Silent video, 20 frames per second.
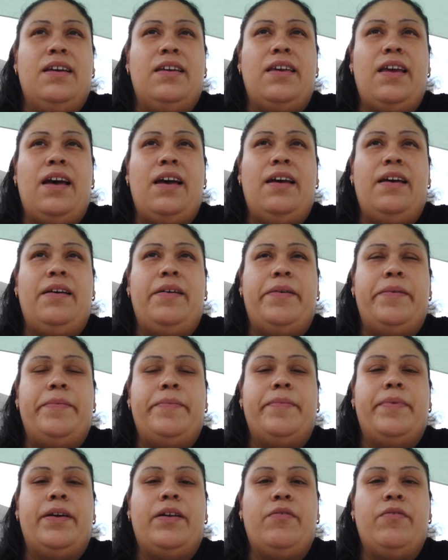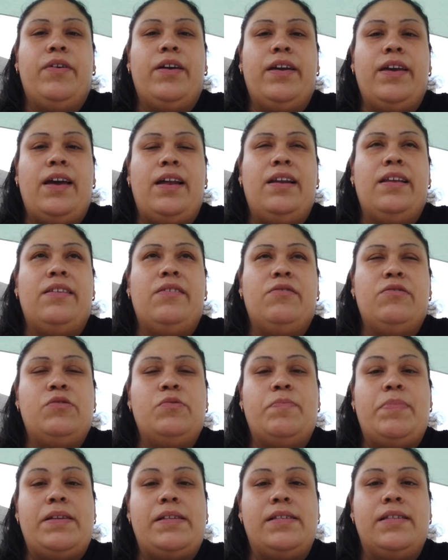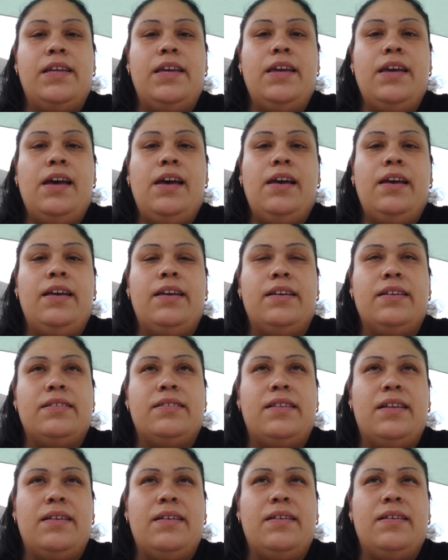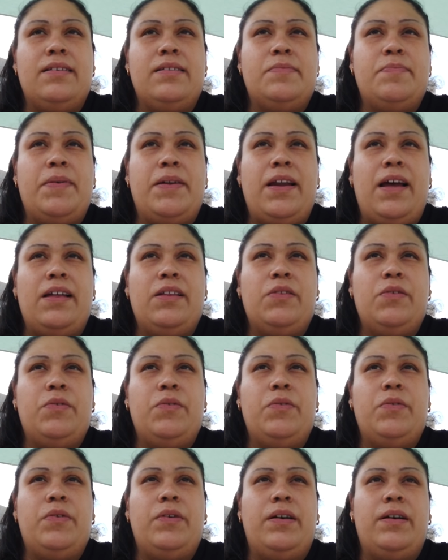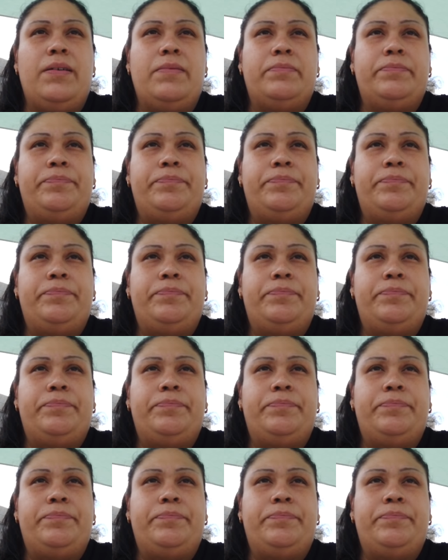ya creo que ya le dieron su pastilla y está esperando